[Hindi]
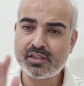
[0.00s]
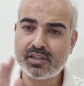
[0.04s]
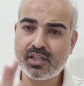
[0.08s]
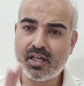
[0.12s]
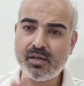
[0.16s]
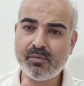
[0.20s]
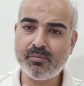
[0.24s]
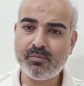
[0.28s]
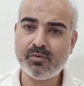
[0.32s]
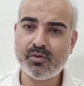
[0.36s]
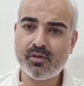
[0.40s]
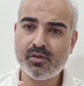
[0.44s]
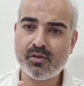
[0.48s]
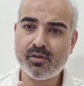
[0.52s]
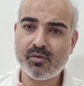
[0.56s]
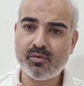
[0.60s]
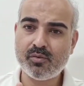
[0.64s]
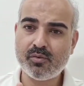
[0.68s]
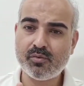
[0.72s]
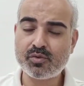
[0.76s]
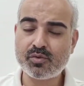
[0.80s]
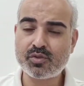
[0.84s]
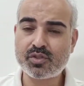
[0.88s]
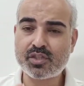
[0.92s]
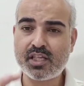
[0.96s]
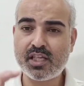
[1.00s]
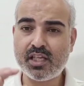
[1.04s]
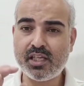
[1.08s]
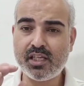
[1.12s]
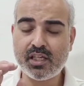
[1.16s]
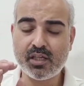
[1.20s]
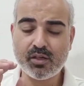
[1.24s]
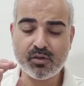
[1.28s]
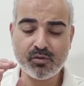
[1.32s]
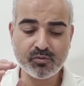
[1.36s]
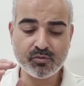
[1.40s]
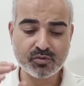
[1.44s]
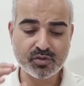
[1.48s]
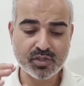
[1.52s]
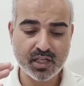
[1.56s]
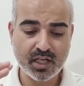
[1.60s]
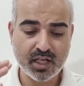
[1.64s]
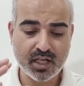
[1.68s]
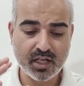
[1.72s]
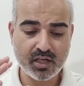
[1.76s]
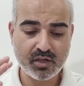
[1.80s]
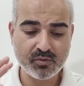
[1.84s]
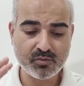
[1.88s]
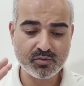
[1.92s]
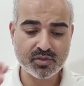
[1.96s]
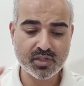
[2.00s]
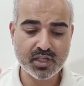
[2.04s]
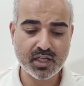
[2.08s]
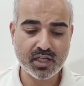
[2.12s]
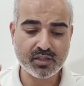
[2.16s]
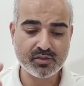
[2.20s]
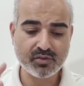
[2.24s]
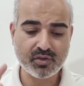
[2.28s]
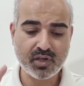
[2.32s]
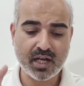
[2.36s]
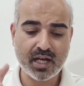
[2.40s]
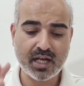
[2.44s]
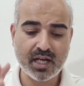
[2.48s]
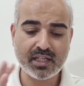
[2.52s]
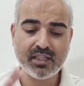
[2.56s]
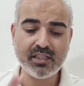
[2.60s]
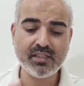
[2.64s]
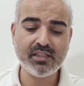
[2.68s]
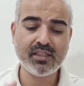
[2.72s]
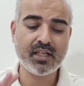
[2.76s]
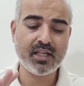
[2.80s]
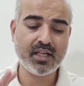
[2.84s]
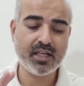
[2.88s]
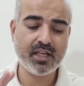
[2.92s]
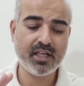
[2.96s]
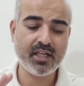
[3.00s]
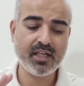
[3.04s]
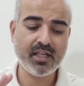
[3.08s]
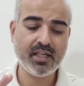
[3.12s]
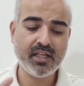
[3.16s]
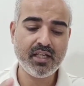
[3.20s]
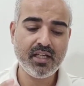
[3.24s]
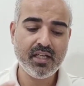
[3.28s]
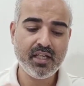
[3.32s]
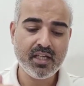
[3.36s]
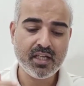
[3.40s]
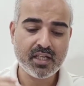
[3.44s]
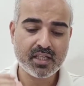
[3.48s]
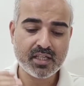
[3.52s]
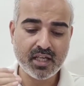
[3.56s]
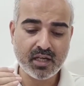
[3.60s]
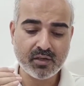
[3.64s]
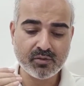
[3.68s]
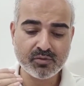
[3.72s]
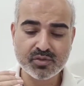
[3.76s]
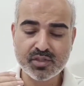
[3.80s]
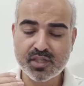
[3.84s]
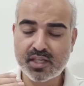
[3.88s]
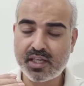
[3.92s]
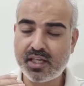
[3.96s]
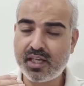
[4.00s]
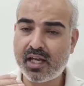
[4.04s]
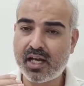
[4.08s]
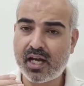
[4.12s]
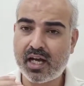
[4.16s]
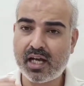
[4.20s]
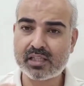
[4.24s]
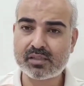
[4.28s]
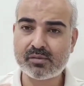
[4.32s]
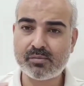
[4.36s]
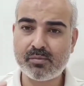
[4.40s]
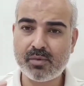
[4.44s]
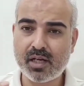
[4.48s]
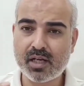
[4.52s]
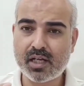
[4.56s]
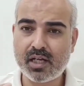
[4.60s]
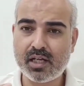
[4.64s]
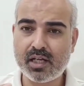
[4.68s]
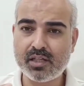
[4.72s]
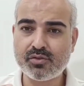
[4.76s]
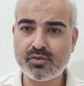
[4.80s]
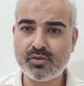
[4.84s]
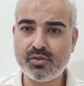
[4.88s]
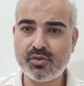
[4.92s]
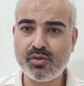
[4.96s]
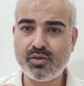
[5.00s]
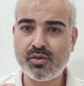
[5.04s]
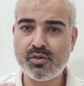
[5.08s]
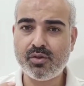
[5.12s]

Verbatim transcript: तब उसकी उसका उसका जो आनंद है या उसकी आत्मा का जो